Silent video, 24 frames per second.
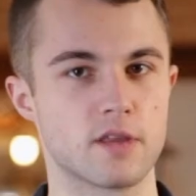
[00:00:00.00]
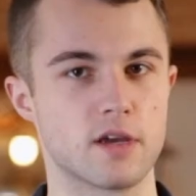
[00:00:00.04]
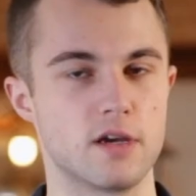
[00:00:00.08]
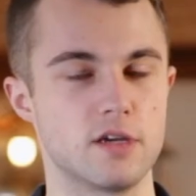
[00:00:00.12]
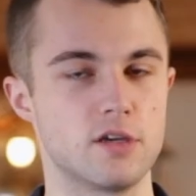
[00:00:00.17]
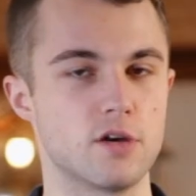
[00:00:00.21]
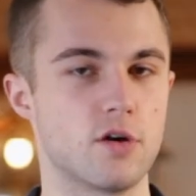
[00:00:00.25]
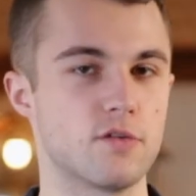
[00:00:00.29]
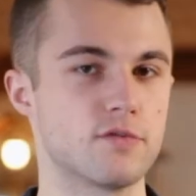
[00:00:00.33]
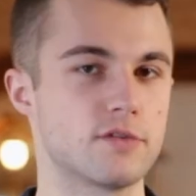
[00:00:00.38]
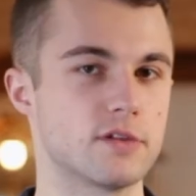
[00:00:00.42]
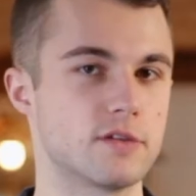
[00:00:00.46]

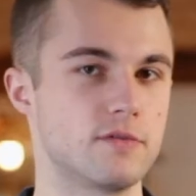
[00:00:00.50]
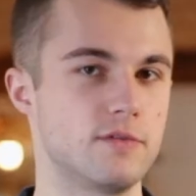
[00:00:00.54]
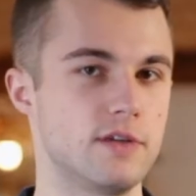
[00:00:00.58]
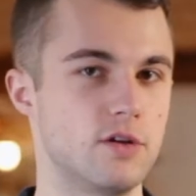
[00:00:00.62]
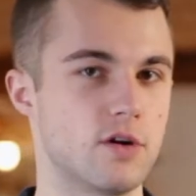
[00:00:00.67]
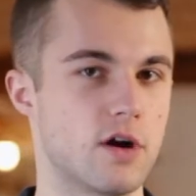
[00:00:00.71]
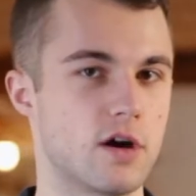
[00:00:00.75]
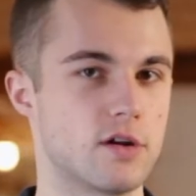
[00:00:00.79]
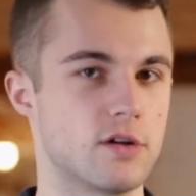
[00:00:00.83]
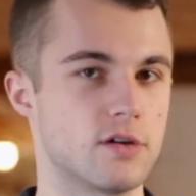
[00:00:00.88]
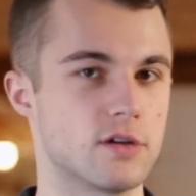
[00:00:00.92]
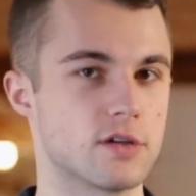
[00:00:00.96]
Ich hoffe, das
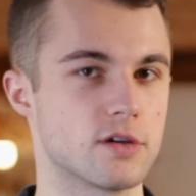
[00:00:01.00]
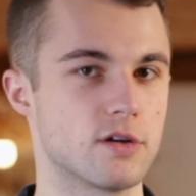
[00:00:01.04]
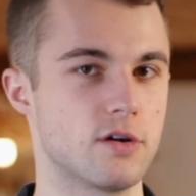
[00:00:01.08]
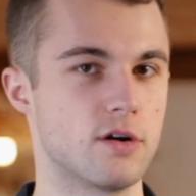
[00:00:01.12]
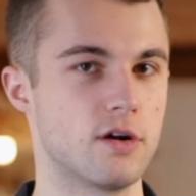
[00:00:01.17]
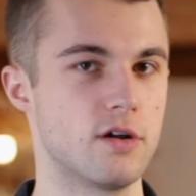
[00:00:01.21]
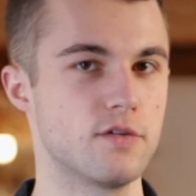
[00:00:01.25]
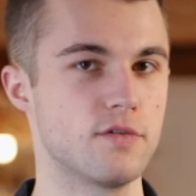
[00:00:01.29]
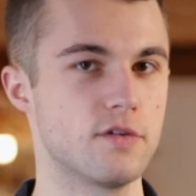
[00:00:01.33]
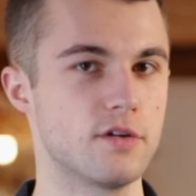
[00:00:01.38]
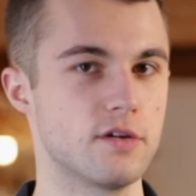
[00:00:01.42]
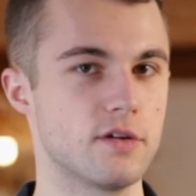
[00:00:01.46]
Video hat euch
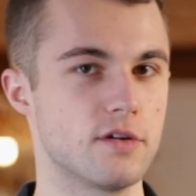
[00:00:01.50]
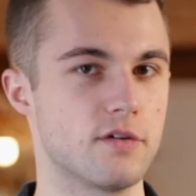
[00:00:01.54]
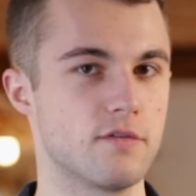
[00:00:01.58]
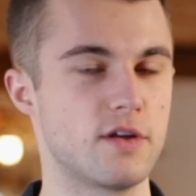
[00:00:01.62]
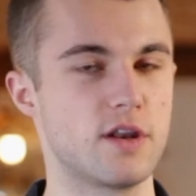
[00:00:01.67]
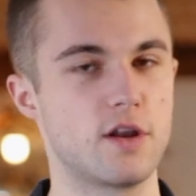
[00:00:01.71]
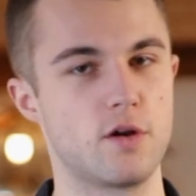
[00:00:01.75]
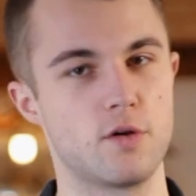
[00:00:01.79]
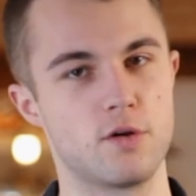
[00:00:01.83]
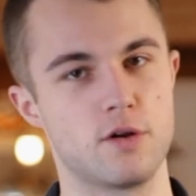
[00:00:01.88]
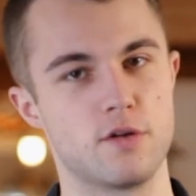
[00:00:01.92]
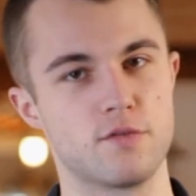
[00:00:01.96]
geholfen.
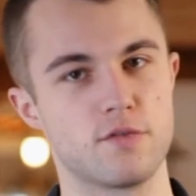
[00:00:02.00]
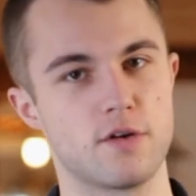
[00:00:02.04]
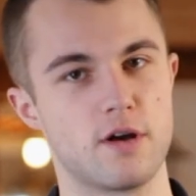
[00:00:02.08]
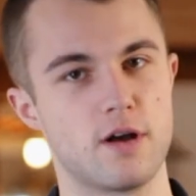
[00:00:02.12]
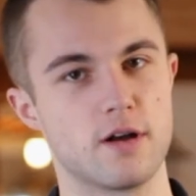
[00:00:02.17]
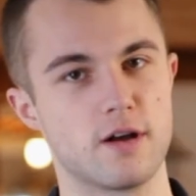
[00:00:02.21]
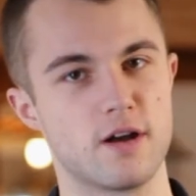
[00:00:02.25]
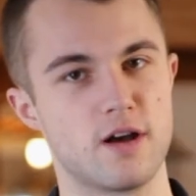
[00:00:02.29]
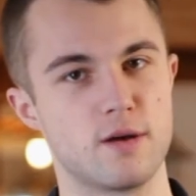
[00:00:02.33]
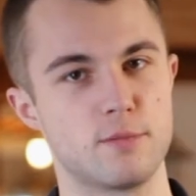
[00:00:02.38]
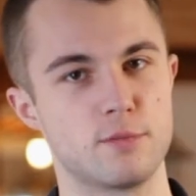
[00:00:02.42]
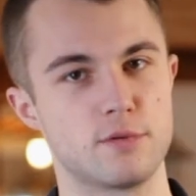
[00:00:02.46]
Wenn ihr noch eine
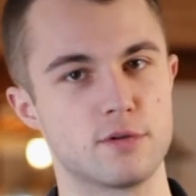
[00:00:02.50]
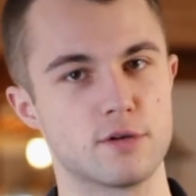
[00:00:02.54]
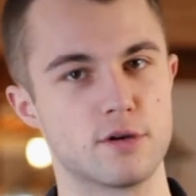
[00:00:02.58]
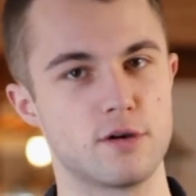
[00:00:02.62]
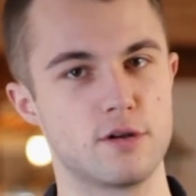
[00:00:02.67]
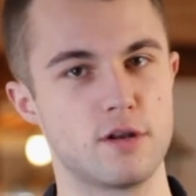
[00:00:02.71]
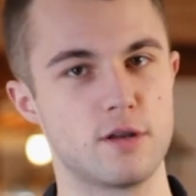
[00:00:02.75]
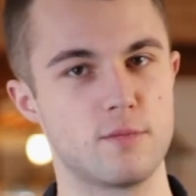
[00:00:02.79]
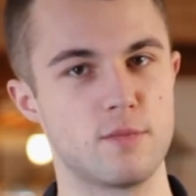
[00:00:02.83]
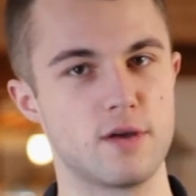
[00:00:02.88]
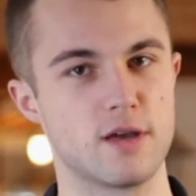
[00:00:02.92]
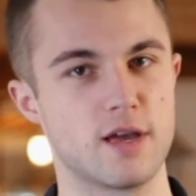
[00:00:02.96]
Frage habt,
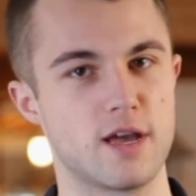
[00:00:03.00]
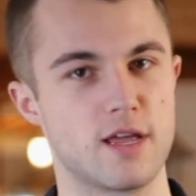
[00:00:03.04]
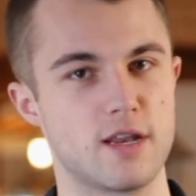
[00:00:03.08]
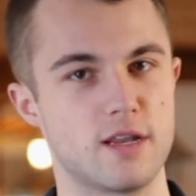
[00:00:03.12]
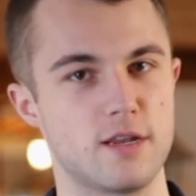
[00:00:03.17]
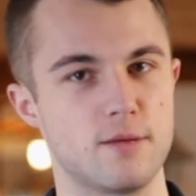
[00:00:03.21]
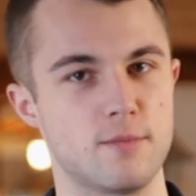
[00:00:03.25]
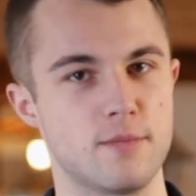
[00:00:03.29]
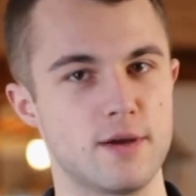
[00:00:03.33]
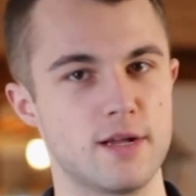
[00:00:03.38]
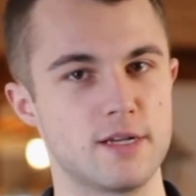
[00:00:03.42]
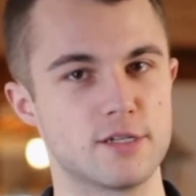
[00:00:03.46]
könnt ihr mir gerne
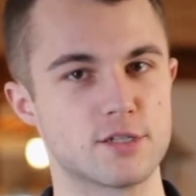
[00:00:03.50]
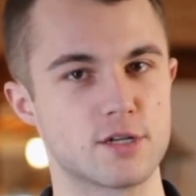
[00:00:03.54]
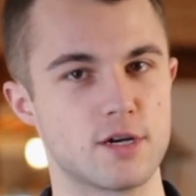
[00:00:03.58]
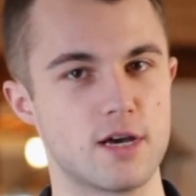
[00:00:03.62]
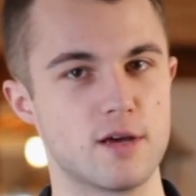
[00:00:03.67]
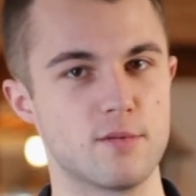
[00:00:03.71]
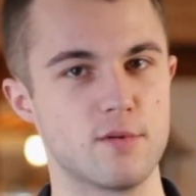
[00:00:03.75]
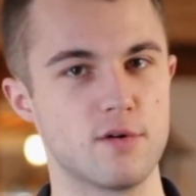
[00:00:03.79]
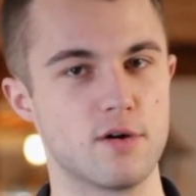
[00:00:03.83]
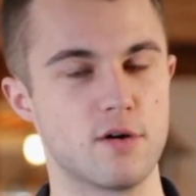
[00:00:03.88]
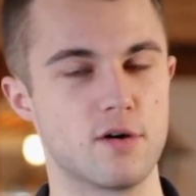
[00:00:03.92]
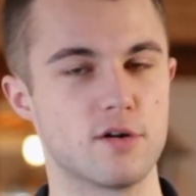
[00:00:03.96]
eine Mail
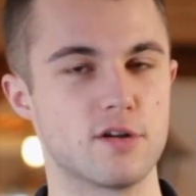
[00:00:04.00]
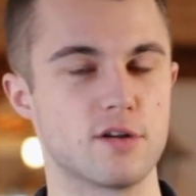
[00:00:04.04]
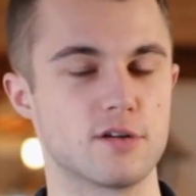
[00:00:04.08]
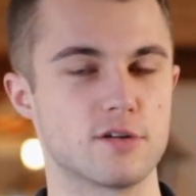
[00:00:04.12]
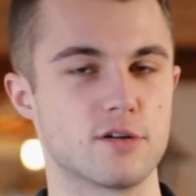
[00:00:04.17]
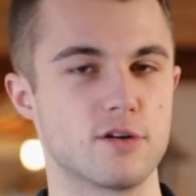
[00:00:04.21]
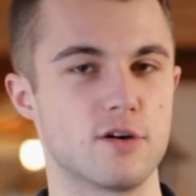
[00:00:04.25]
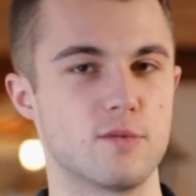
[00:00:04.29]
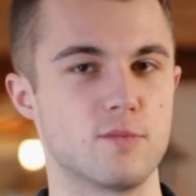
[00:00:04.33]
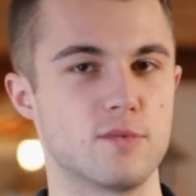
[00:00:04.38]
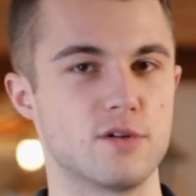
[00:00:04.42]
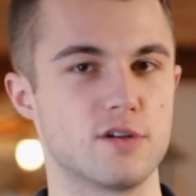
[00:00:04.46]
schreiben oder einen
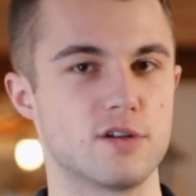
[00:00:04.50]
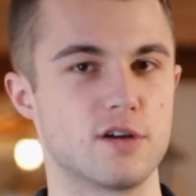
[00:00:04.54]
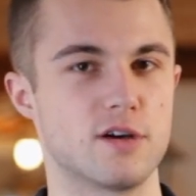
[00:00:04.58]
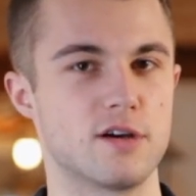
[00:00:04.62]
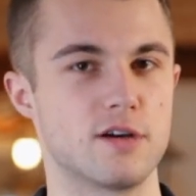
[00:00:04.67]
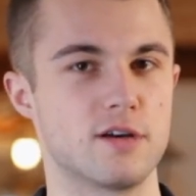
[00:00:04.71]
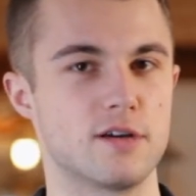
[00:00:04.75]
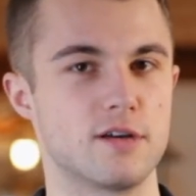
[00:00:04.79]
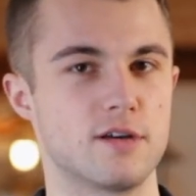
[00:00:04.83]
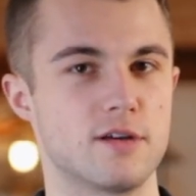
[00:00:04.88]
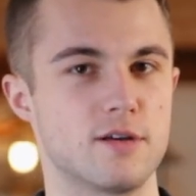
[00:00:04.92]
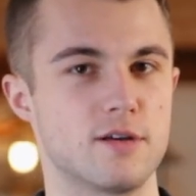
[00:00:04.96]
Kommentar.